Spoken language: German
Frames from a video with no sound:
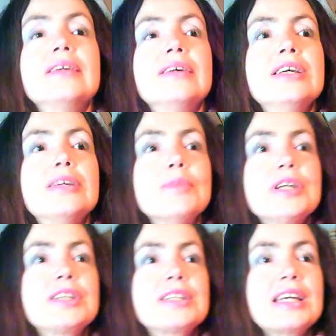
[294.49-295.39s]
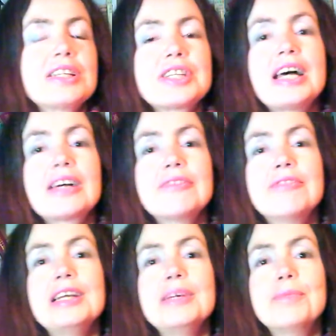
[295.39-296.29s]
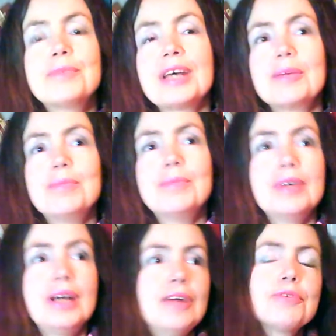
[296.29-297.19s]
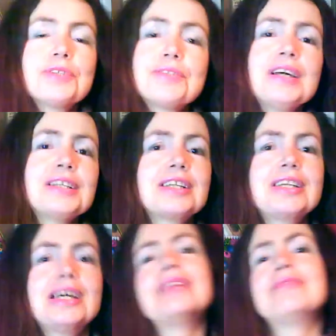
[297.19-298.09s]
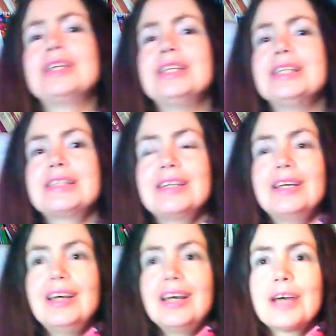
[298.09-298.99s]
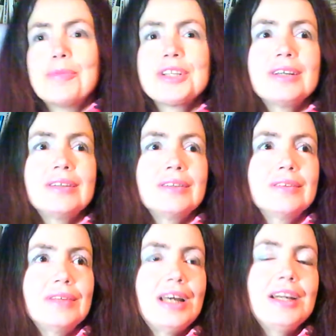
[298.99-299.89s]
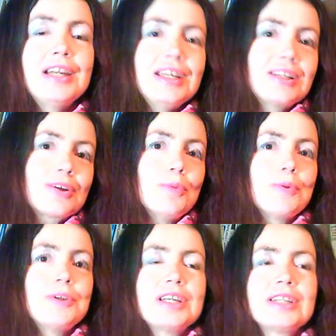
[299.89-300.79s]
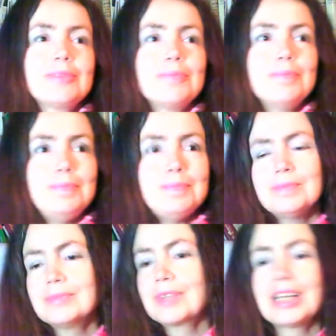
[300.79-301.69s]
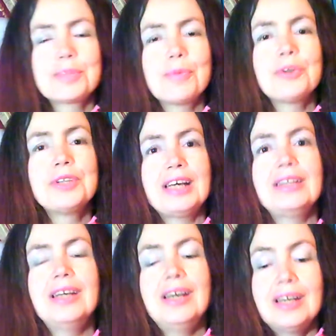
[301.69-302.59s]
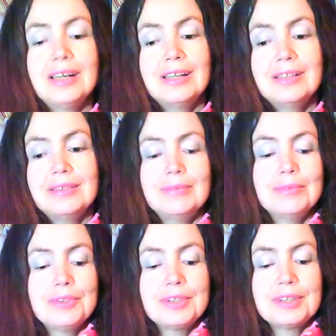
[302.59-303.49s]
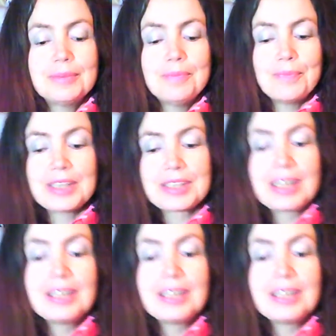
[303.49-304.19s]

ich mich sehr stark verliebt habe, vor 20 Jahren war das, habe ich ein Lied komponiert, ganz spontan. Und ähm, es ging